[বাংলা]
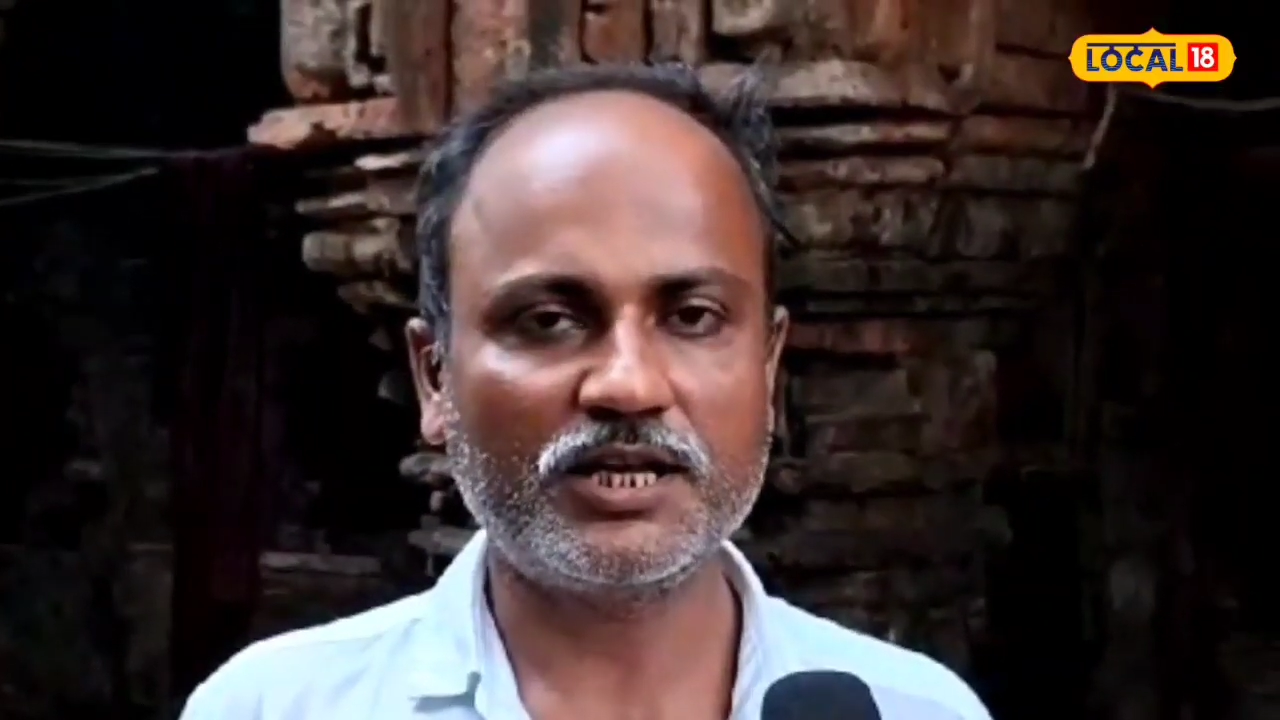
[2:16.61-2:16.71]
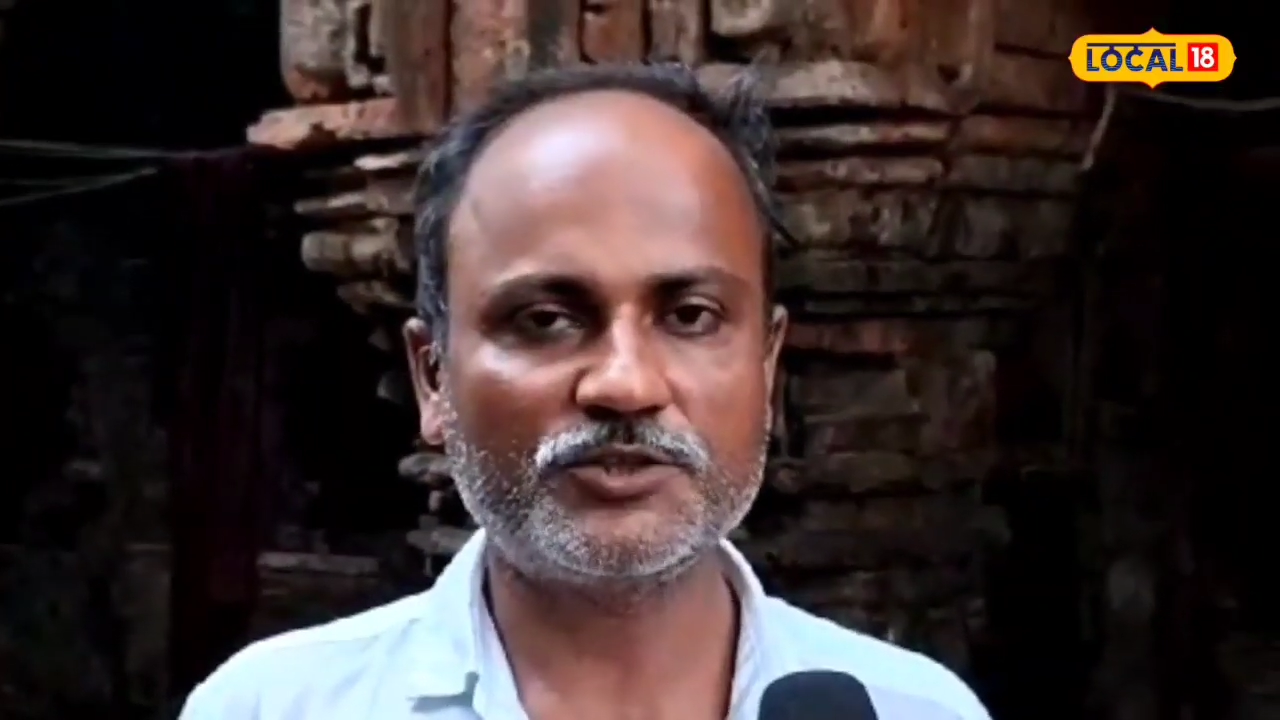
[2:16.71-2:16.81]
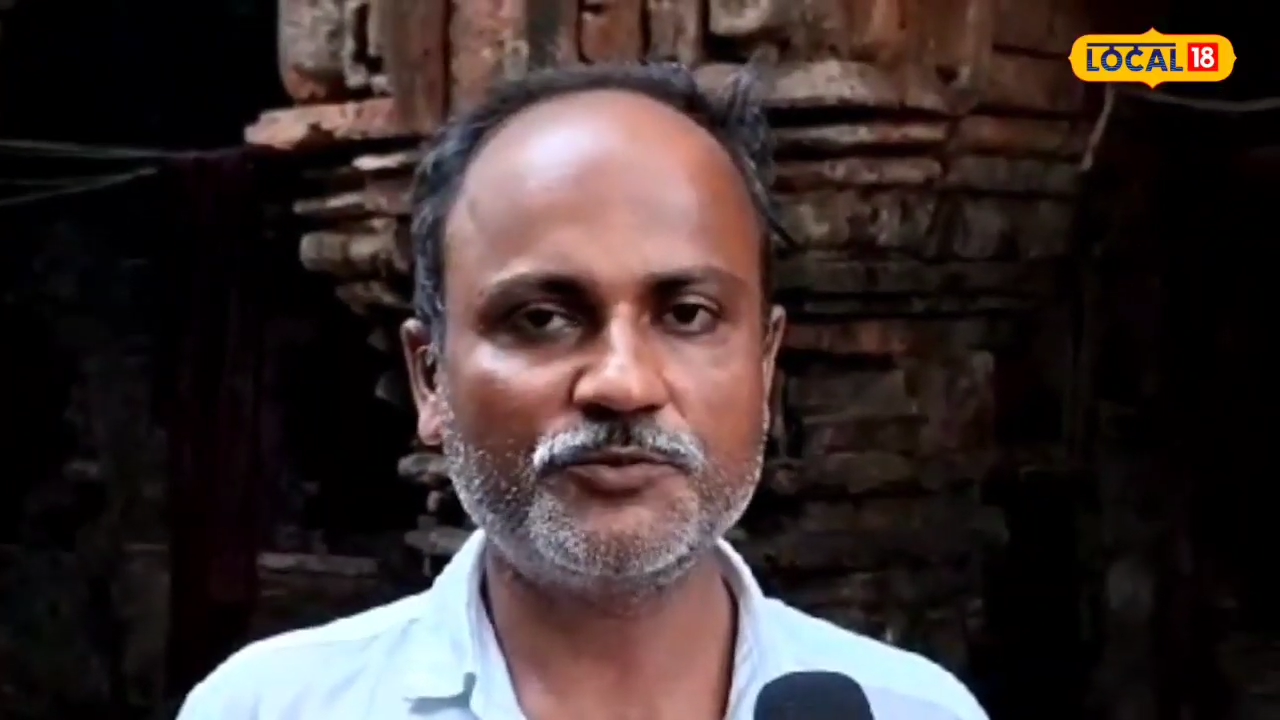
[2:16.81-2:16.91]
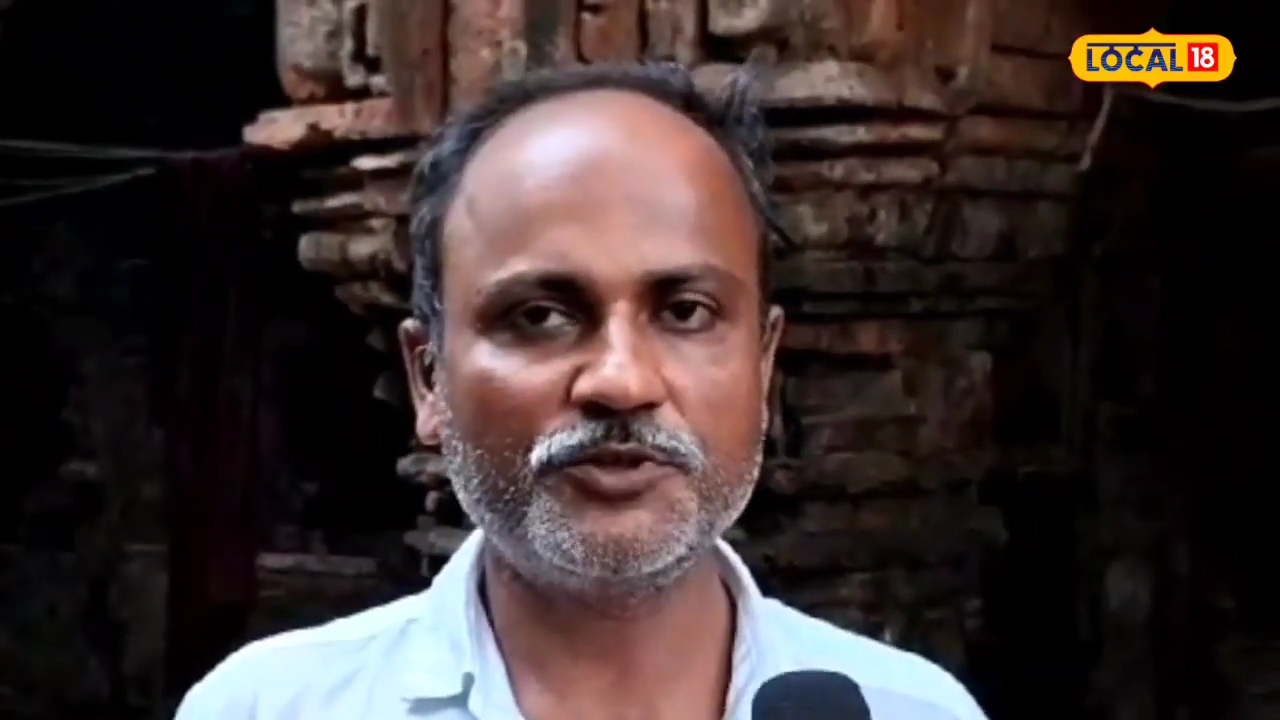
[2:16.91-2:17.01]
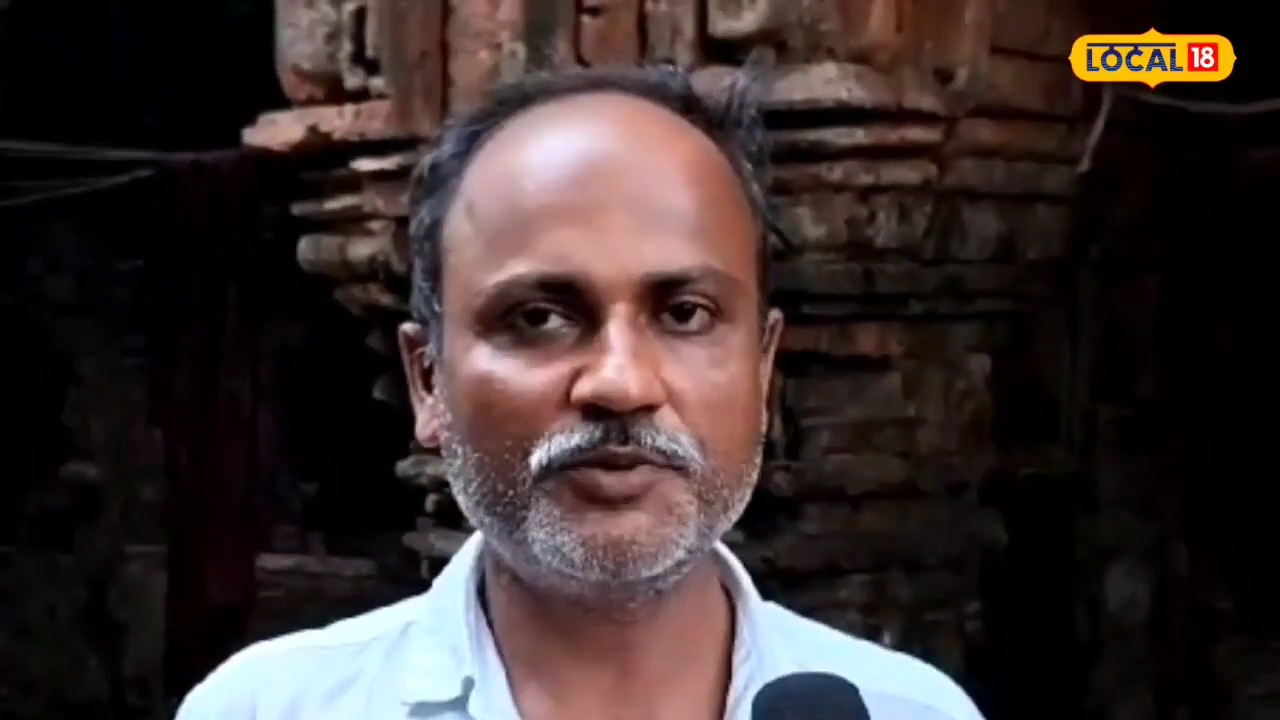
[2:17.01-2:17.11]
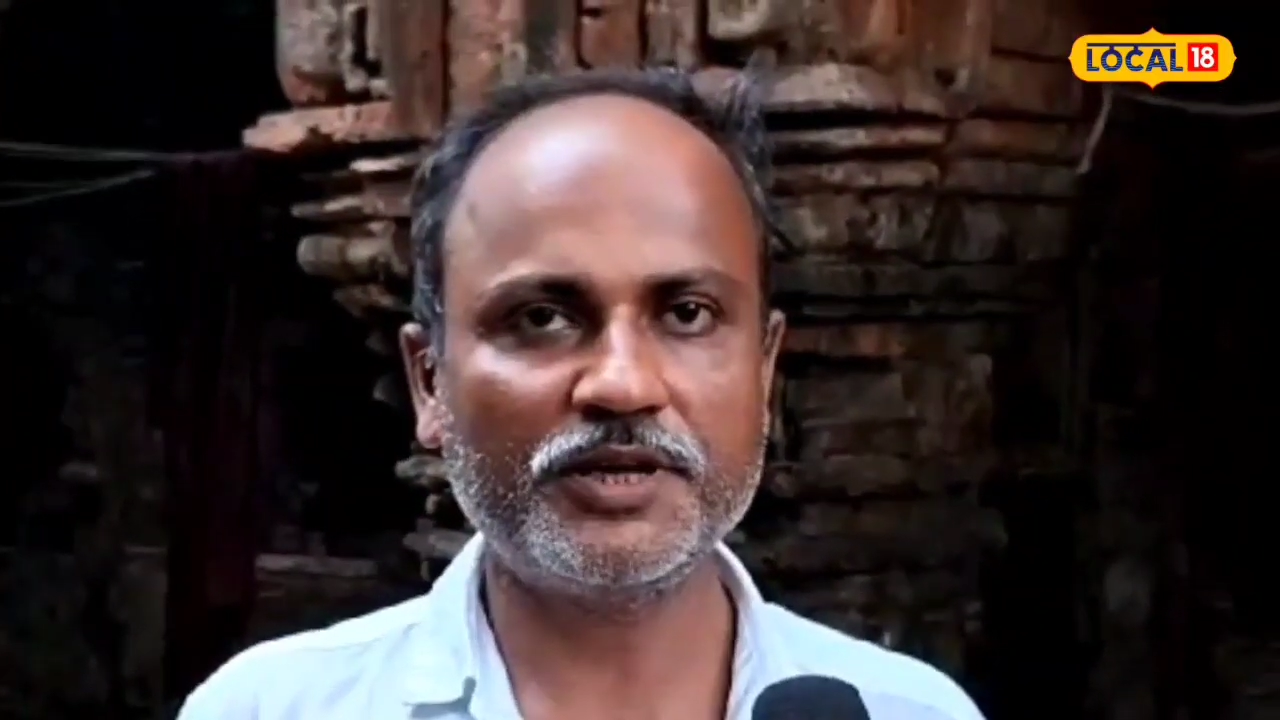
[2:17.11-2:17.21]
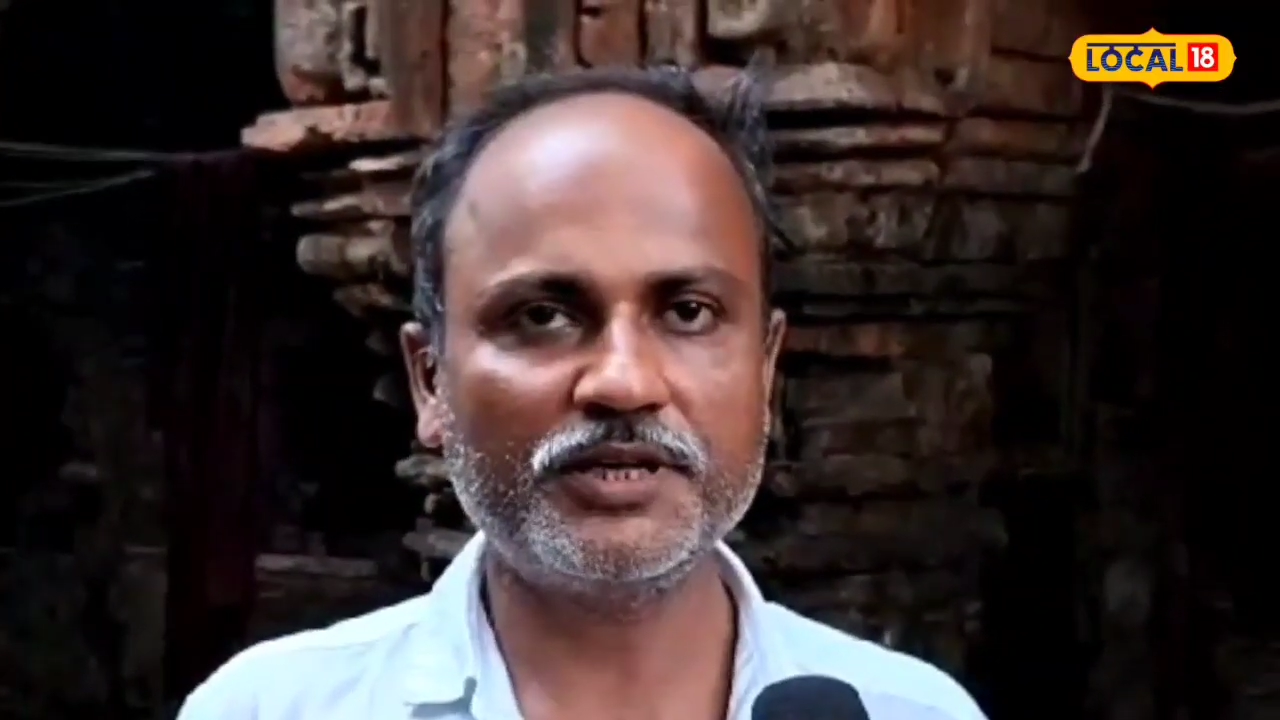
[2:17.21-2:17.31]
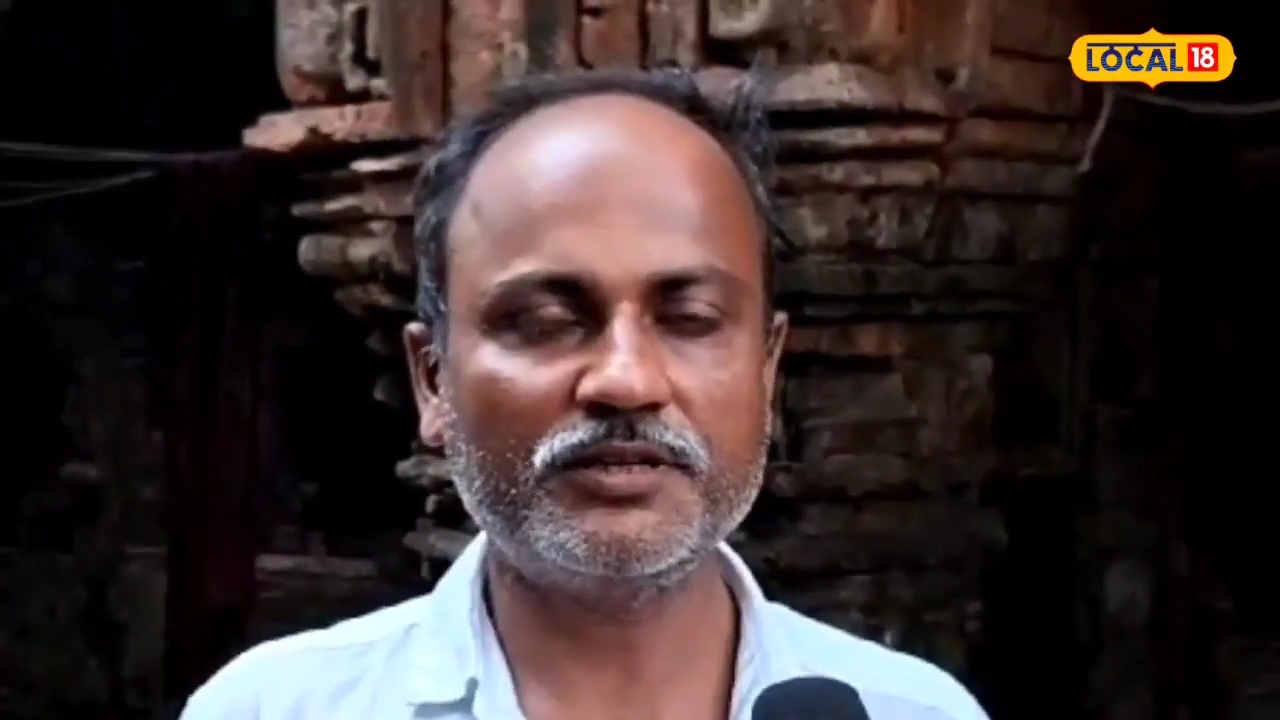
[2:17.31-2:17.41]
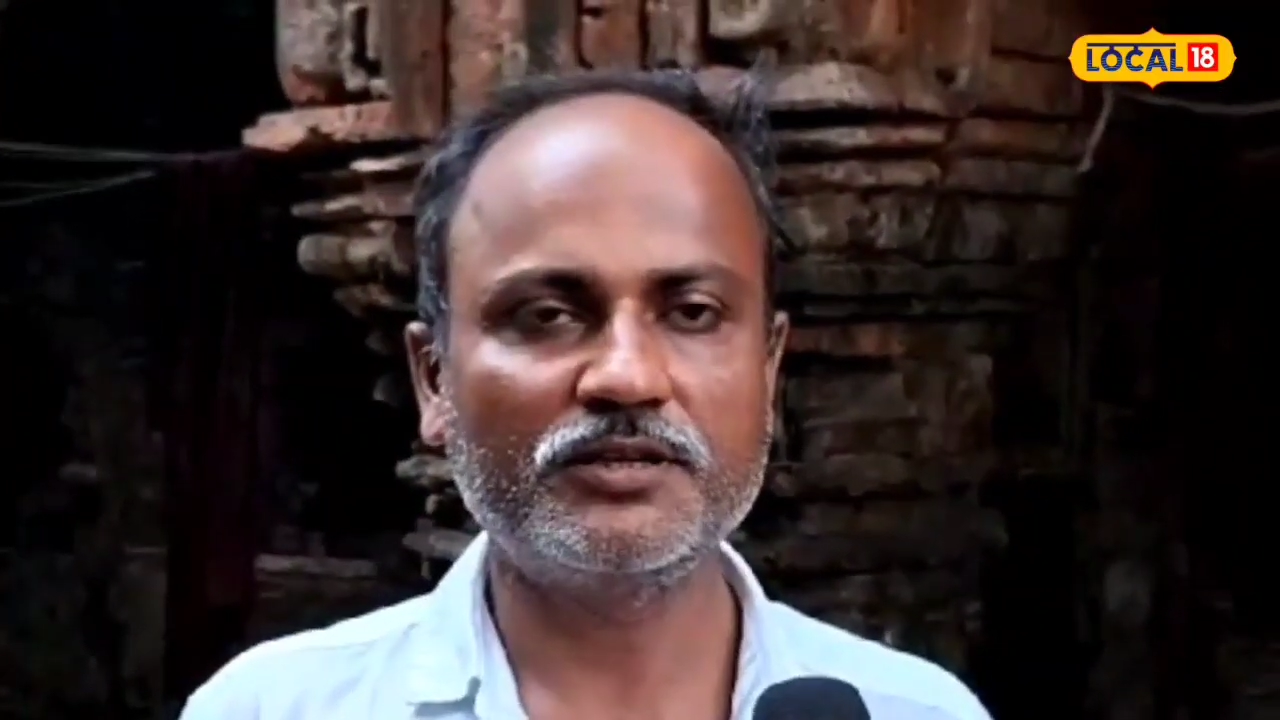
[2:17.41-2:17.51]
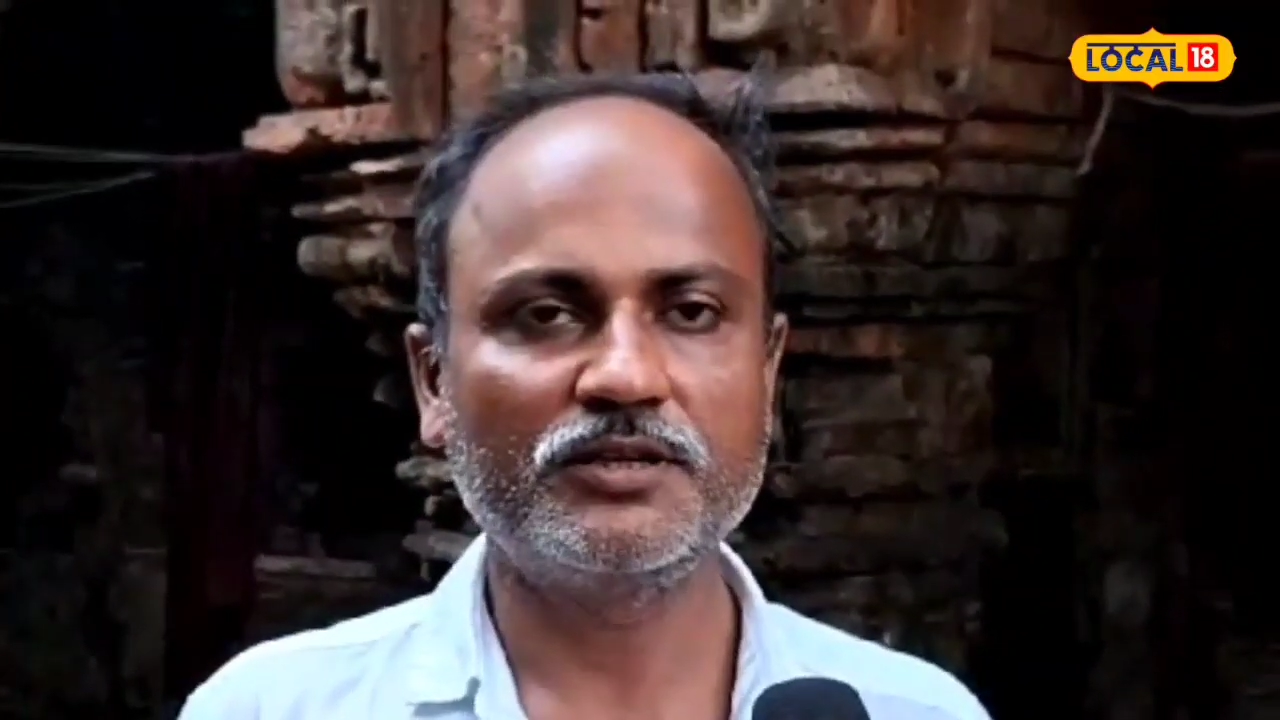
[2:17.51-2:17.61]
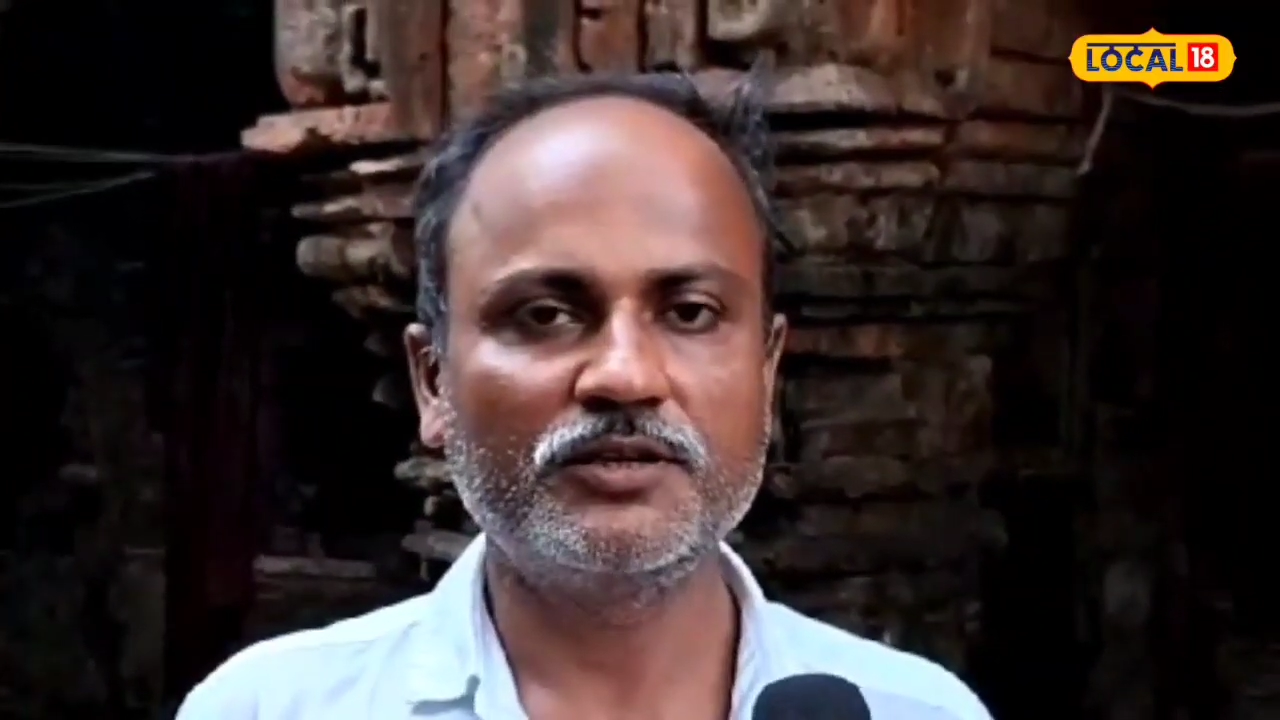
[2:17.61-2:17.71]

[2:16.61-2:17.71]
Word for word: রাজপরিবারের